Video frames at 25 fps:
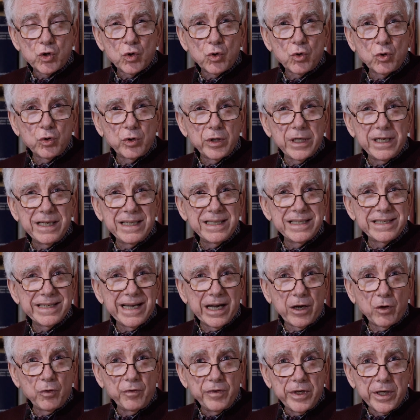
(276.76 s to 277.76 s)
sono degli
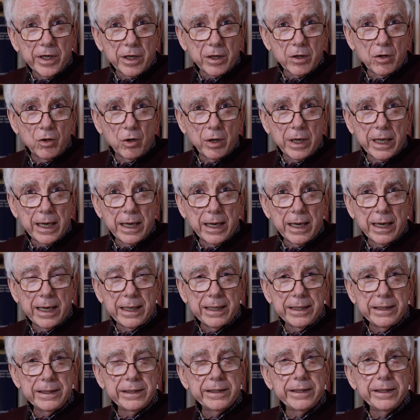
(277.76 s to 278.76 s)
0,
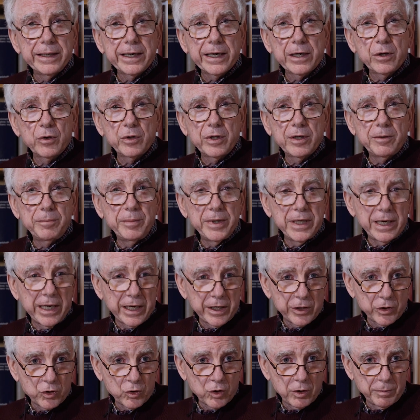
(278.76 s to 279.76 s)
all'interno del
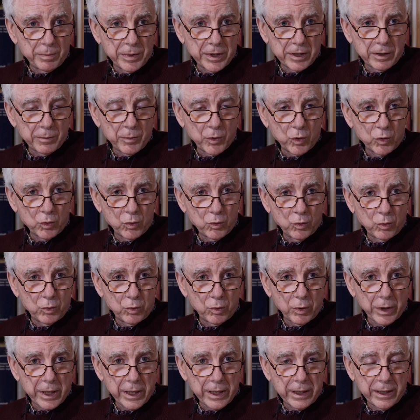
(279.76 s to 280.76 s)
bilancio del patrimonio
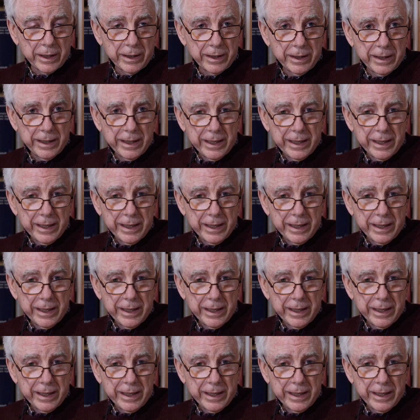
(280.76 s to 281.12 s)
culturale.